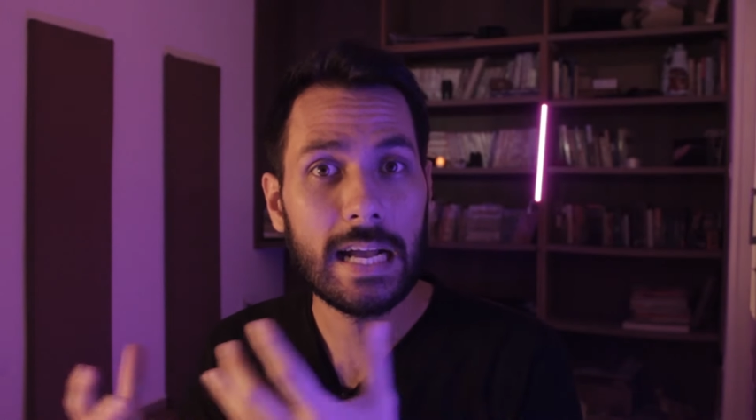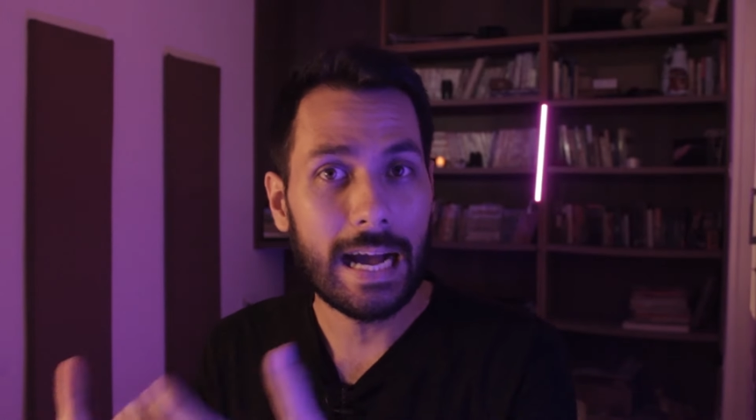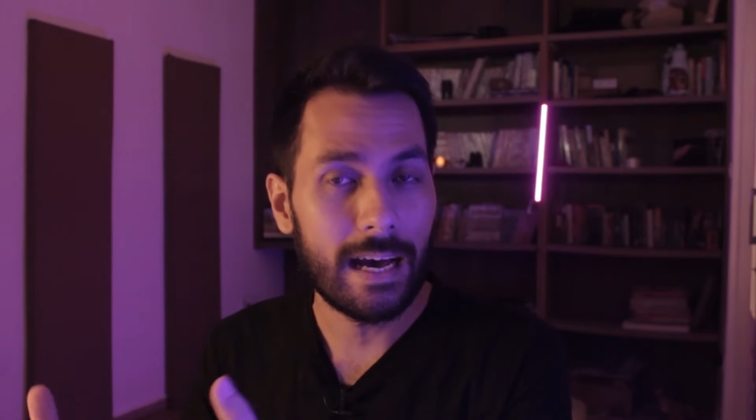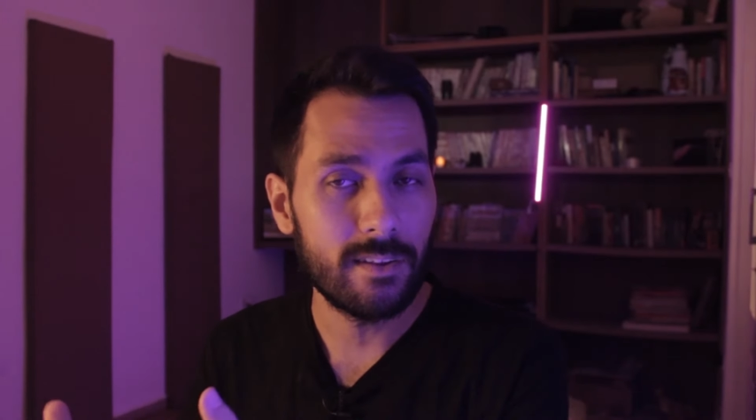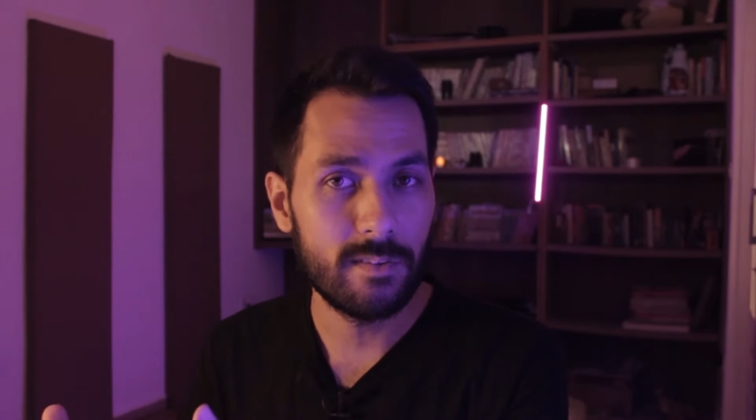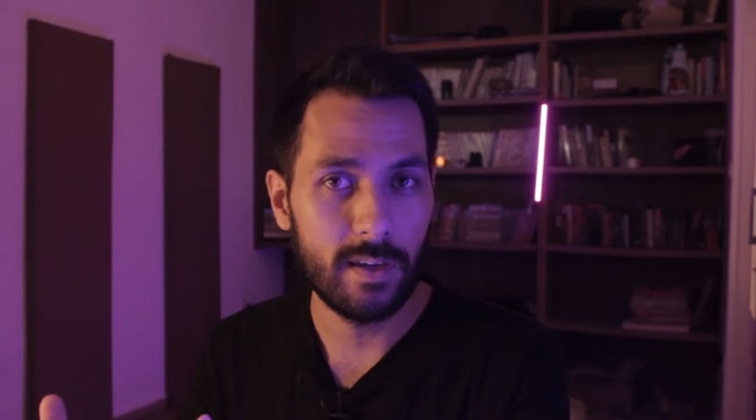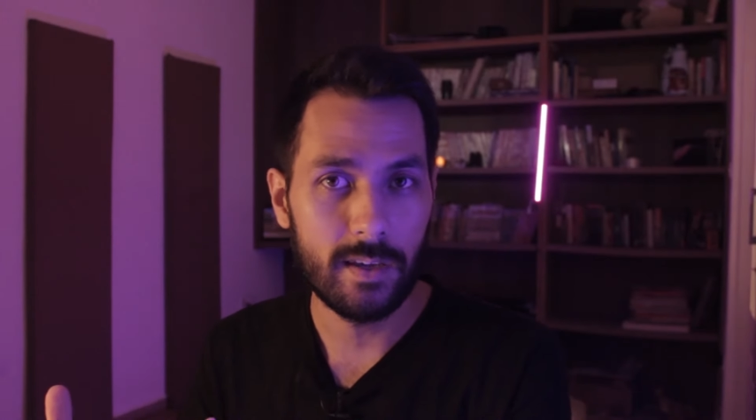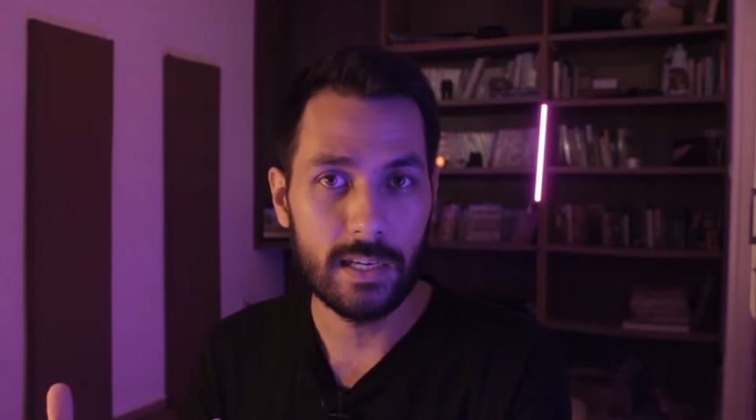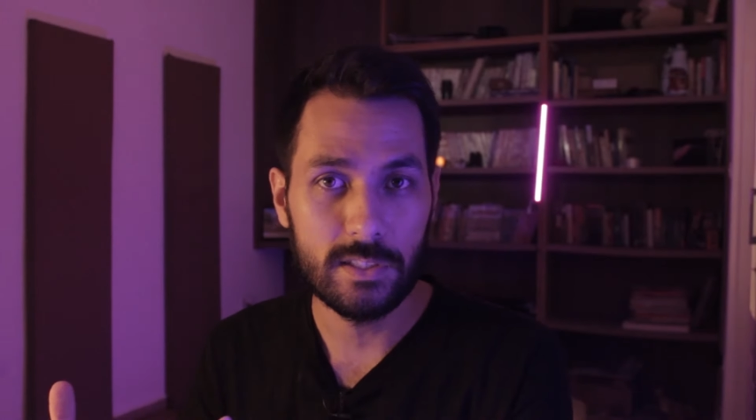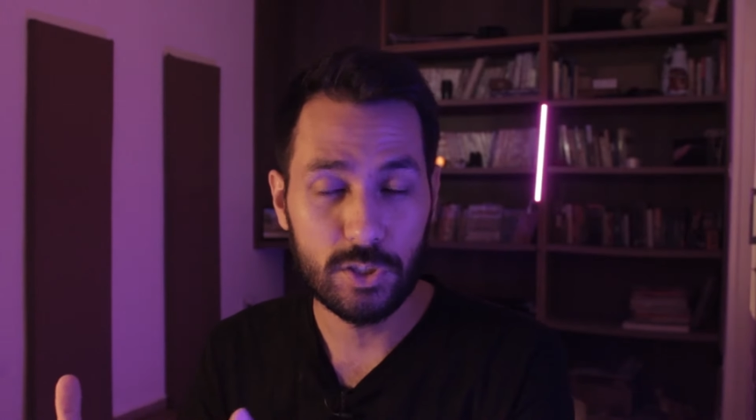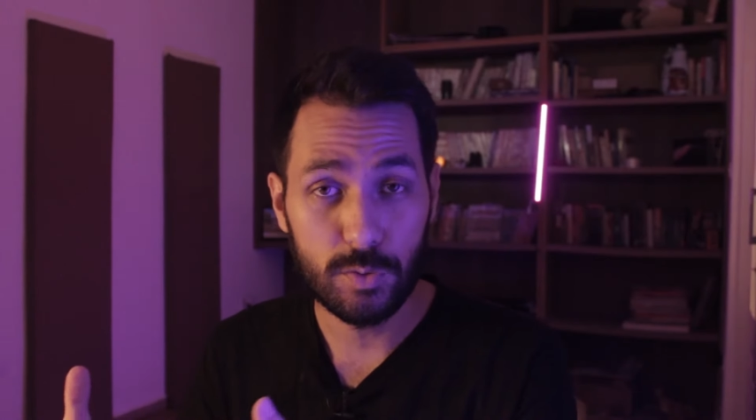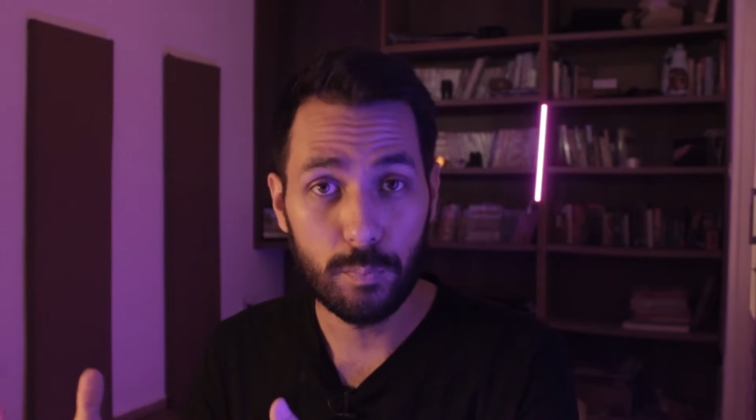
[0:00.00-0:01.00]
casa que
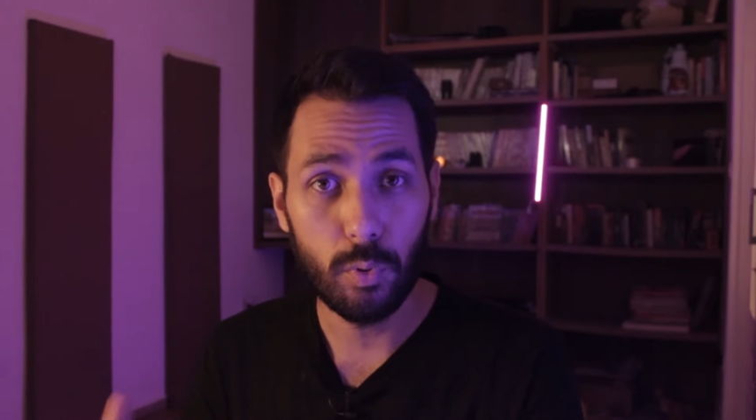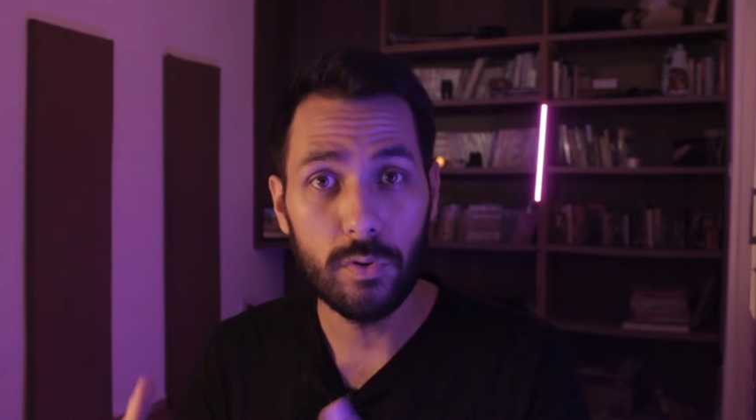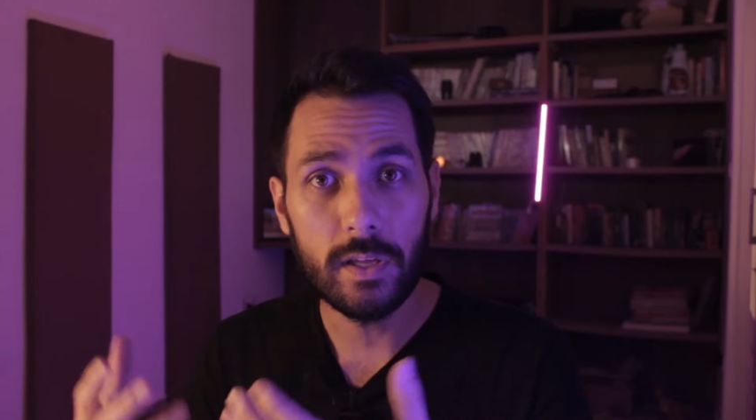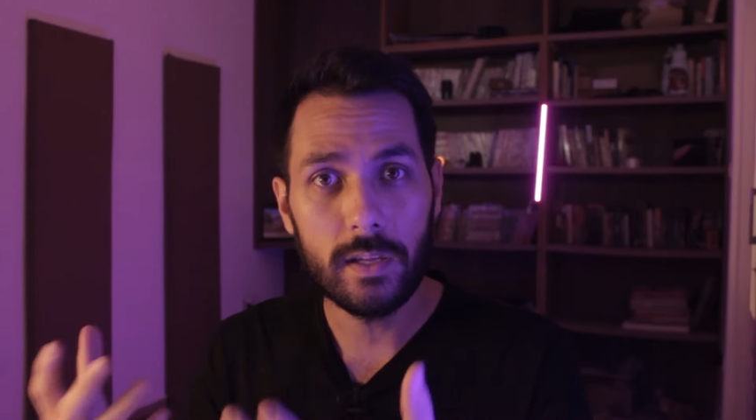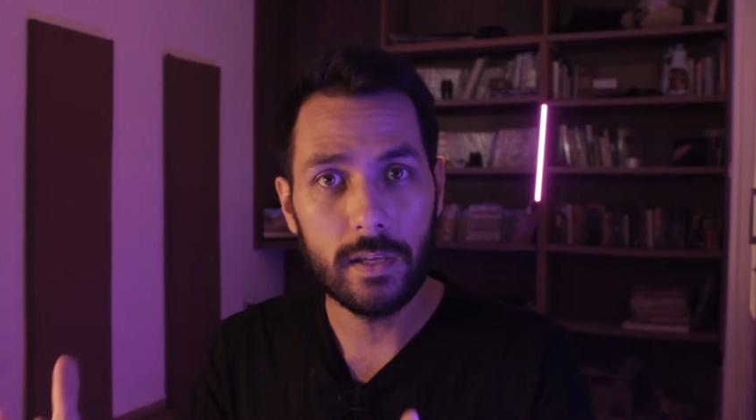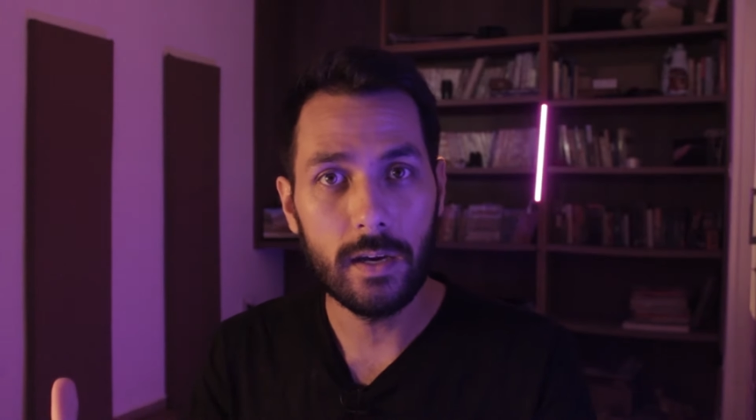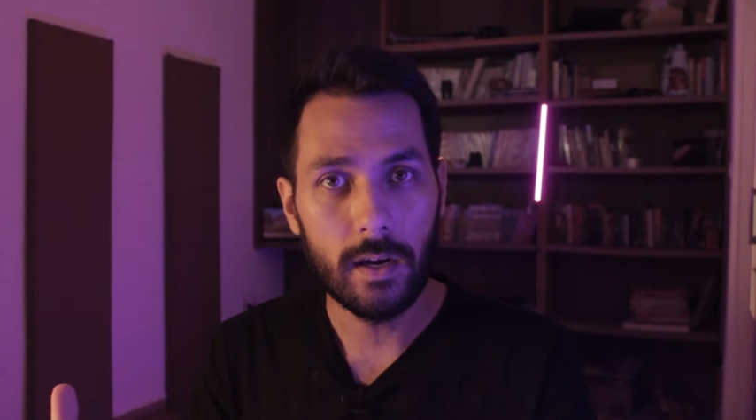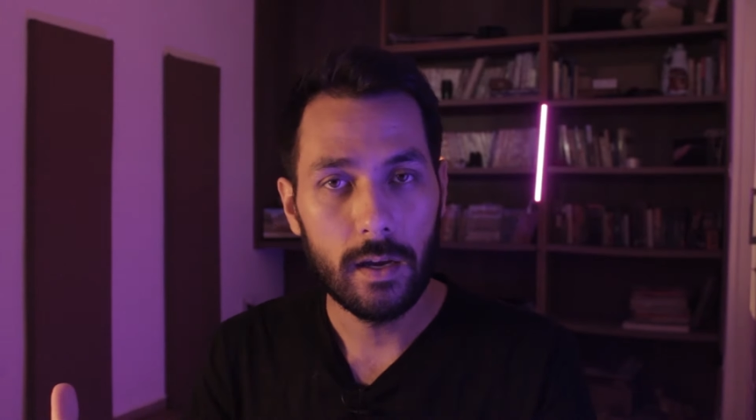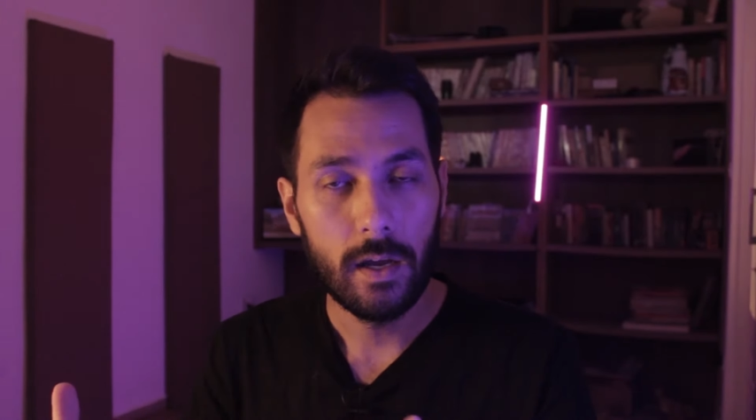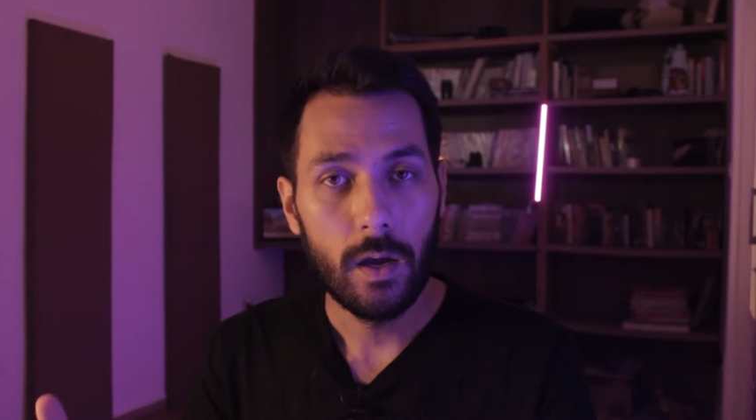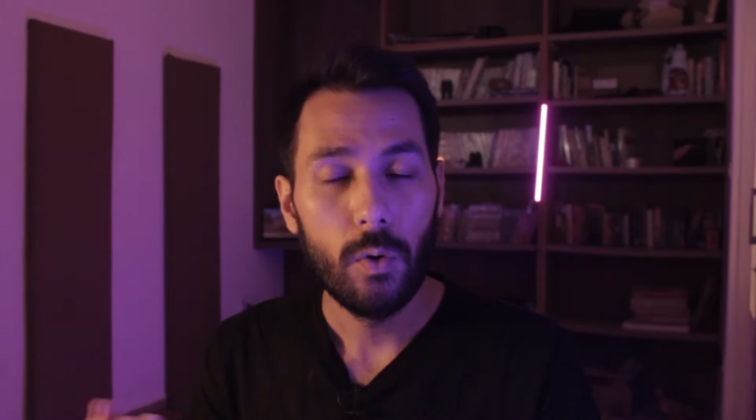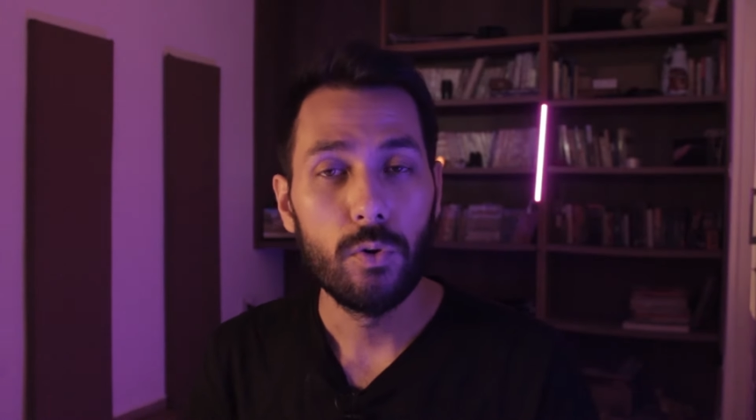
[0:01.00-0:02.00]
a gente poderia